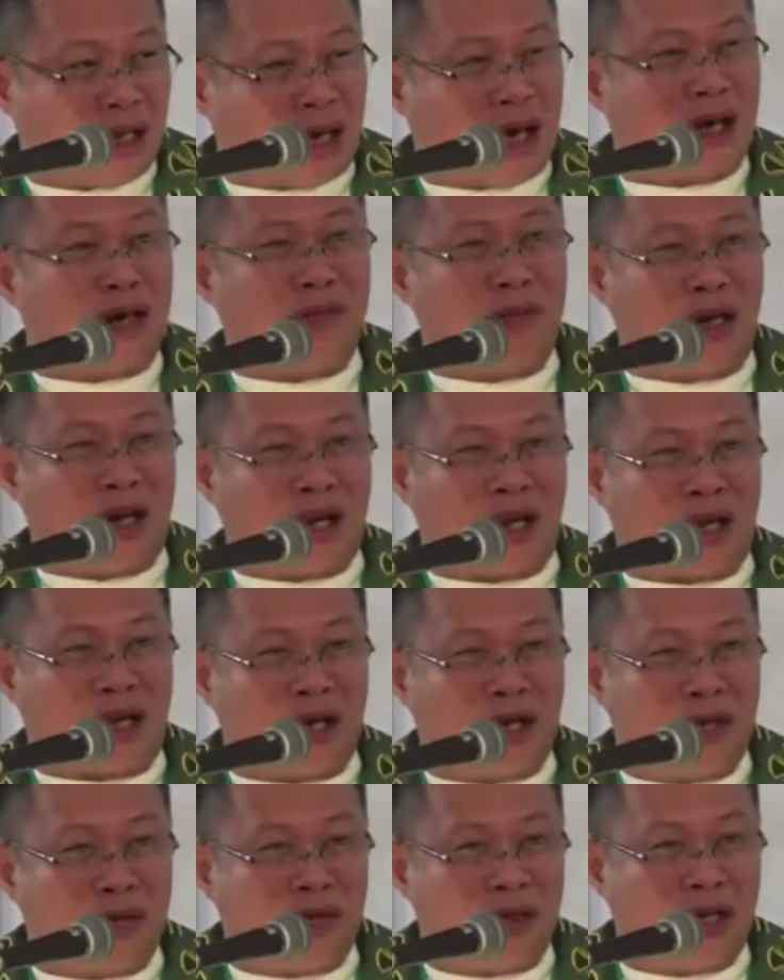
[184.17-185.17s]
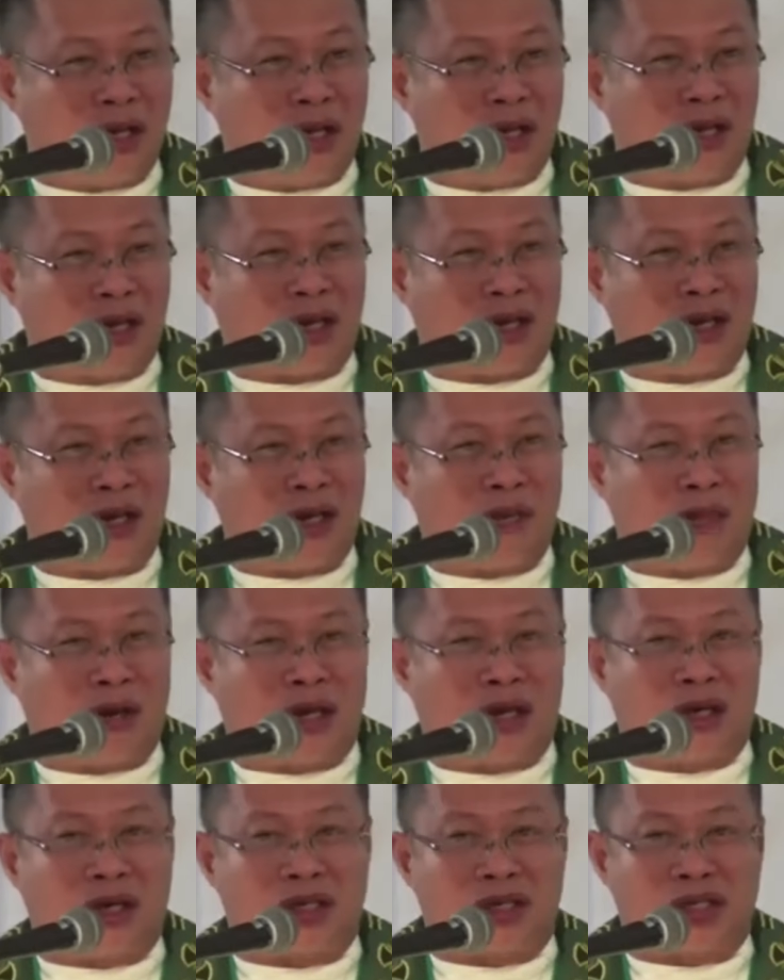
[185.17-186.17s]
Carmel Academy headed
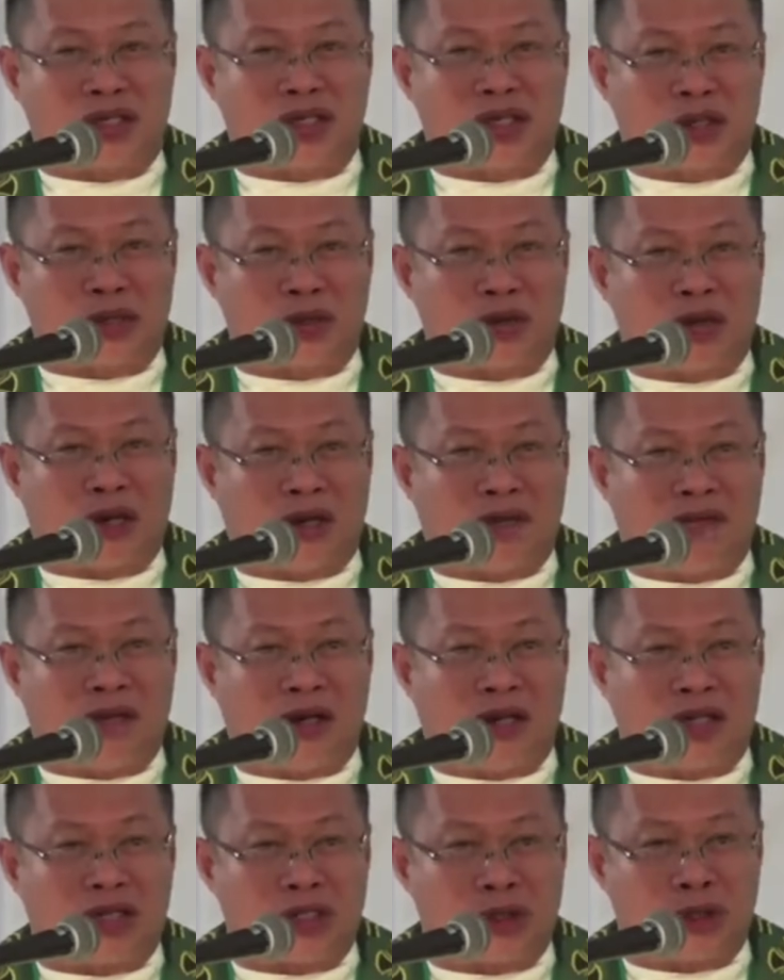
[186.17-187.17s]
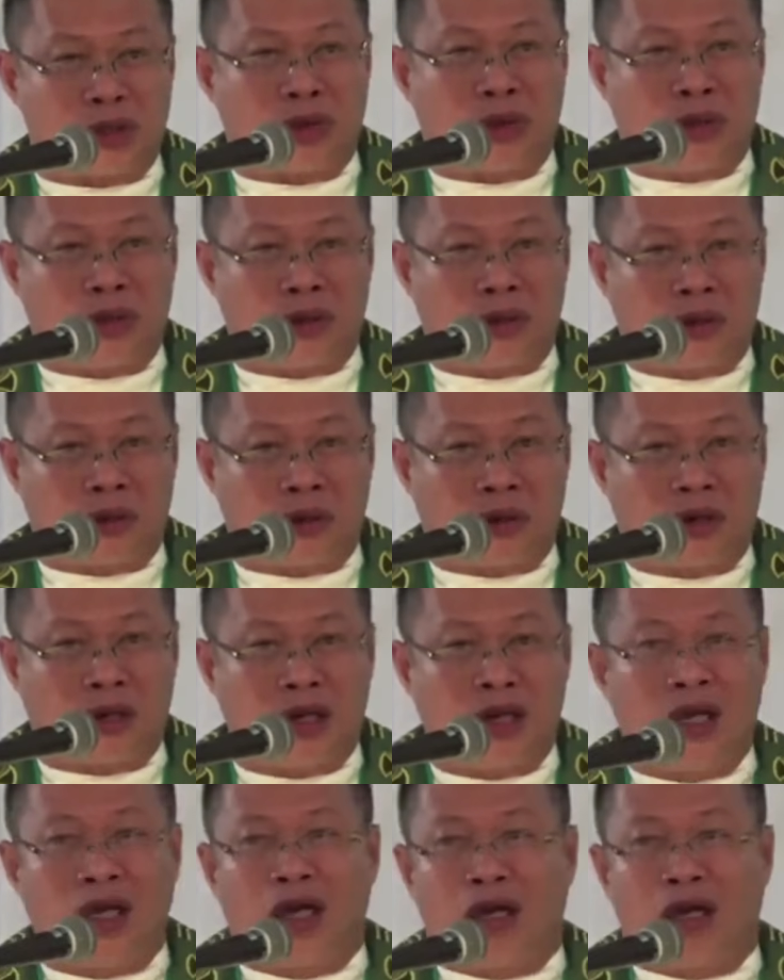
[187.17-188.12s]
by uh, Sir John Havinis Jr.